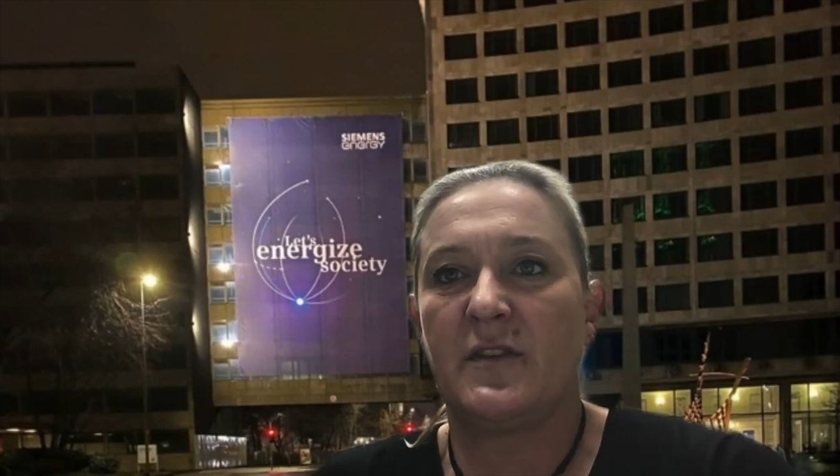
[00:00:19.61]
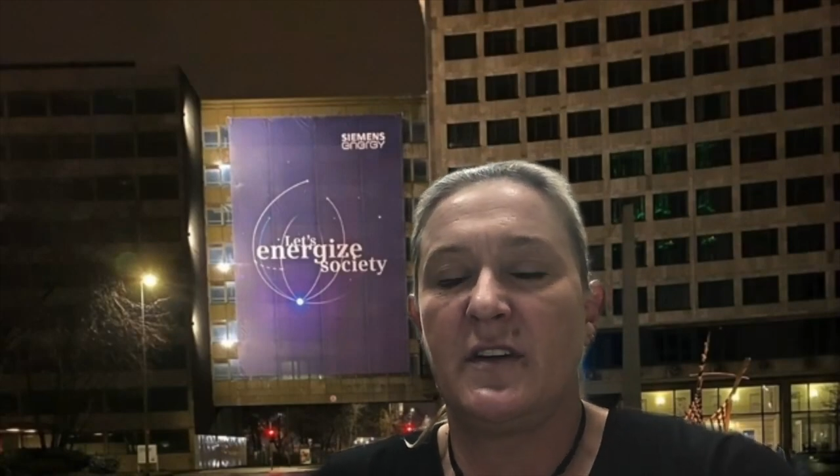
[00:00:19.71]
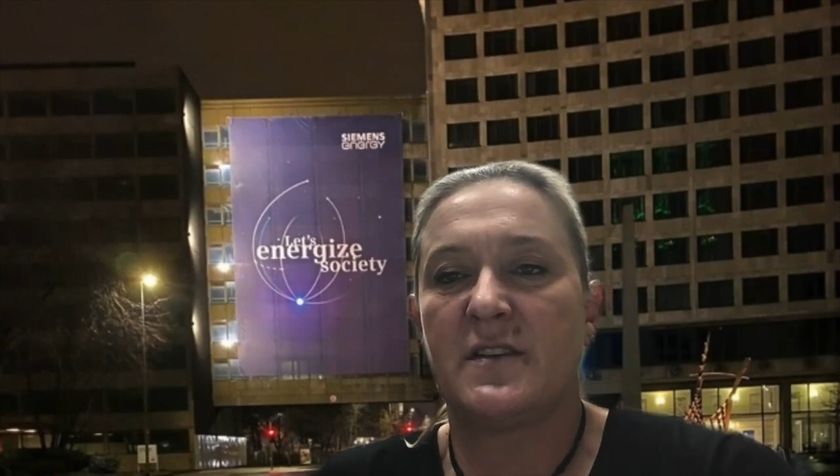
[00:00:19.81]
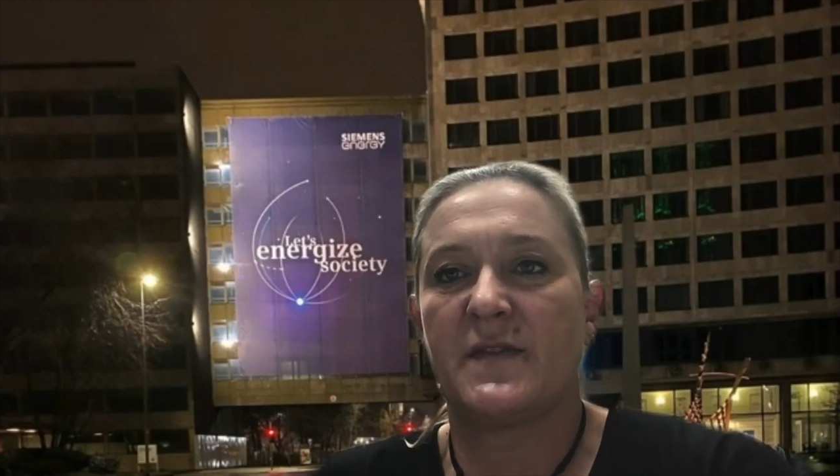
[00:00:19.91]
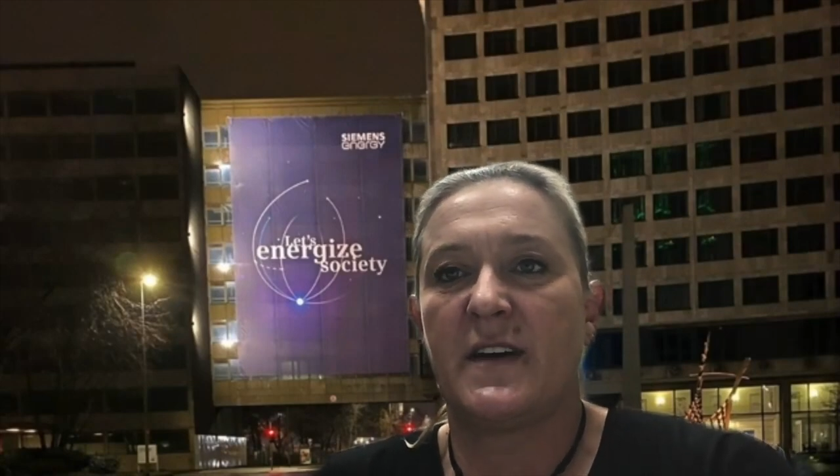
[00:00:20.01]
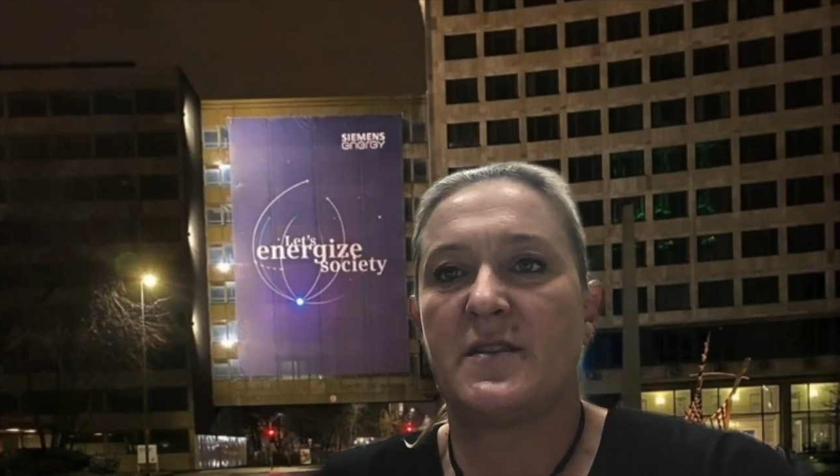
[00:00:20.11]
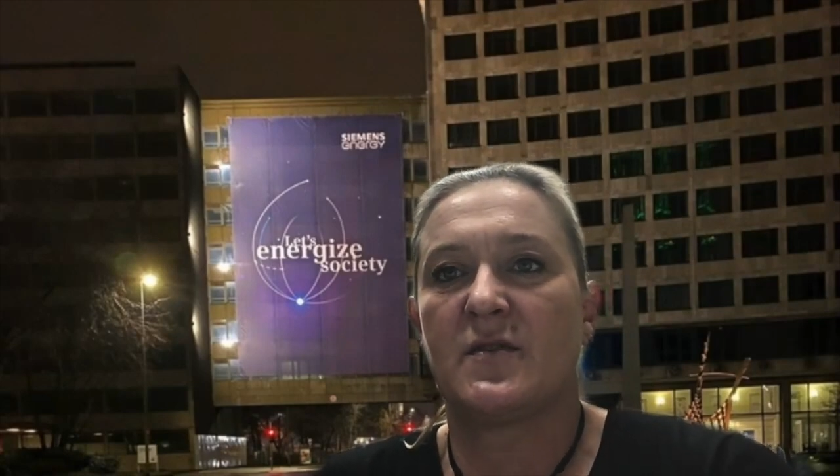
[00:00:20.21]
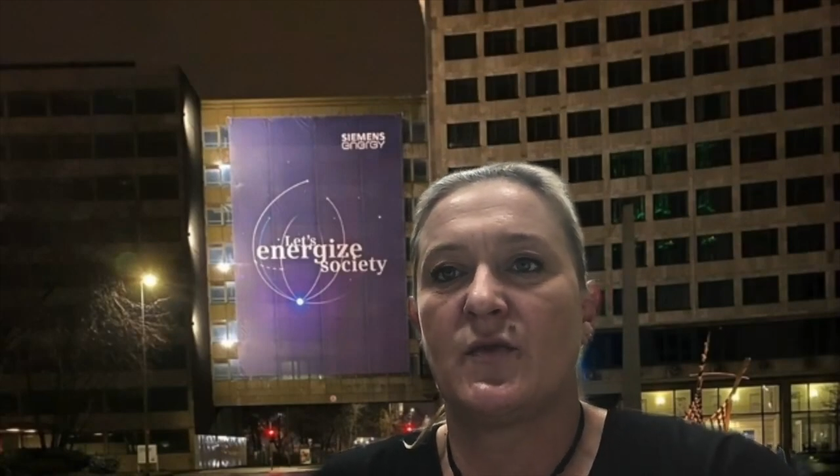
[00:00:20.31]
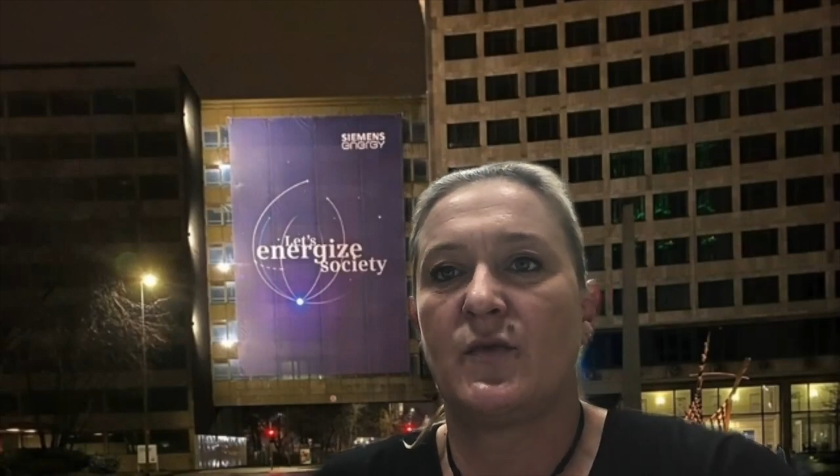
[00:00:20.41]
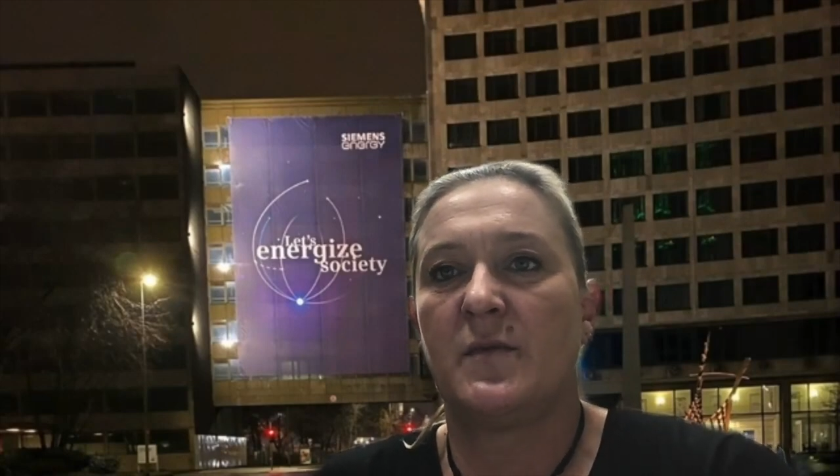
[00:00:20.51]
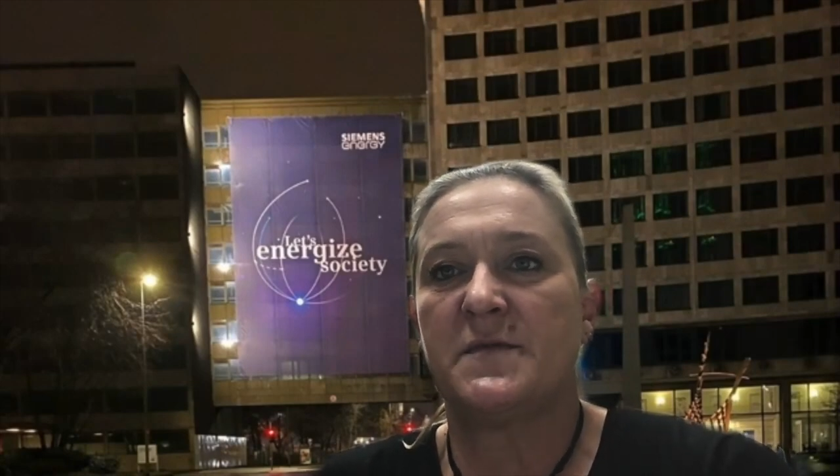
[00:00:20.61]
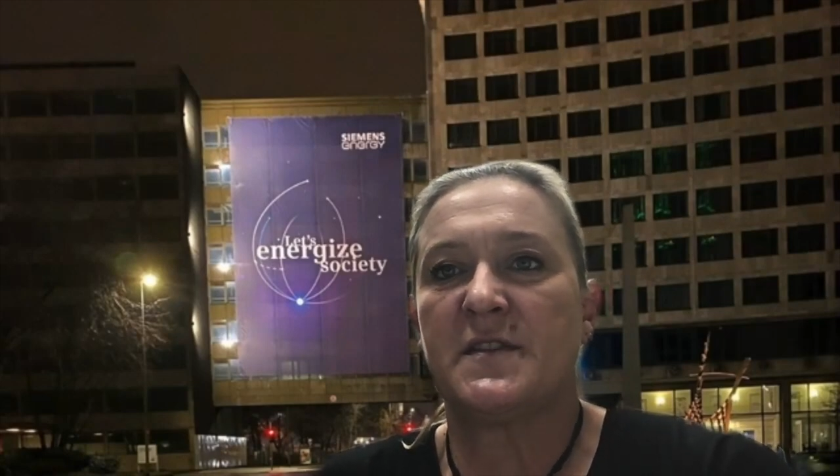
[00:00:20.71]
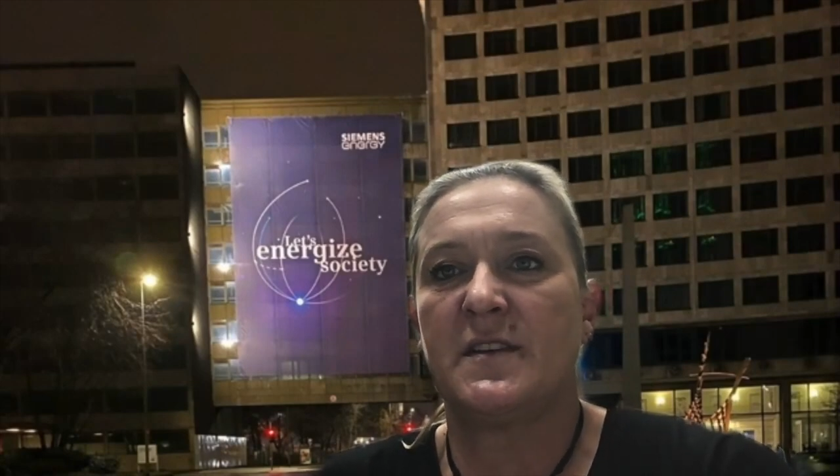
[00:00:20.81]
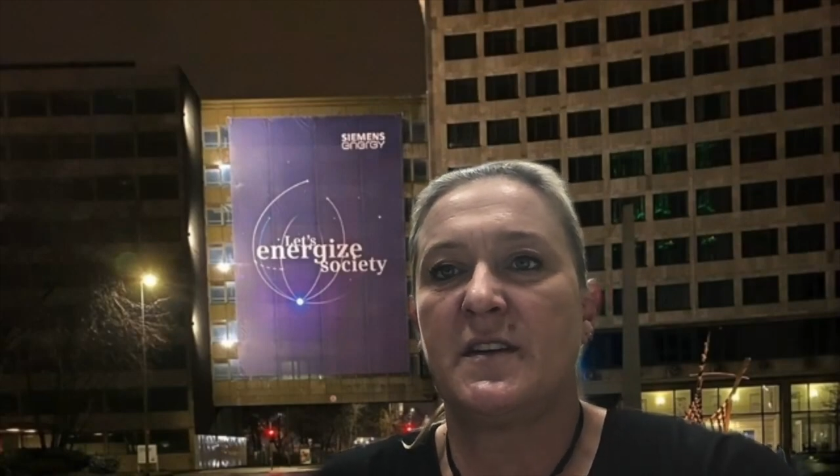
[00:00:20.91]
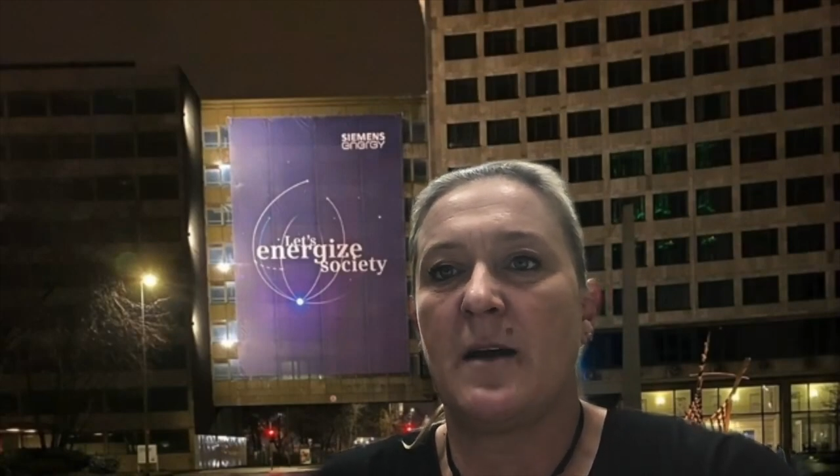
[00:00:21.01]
die 2015 die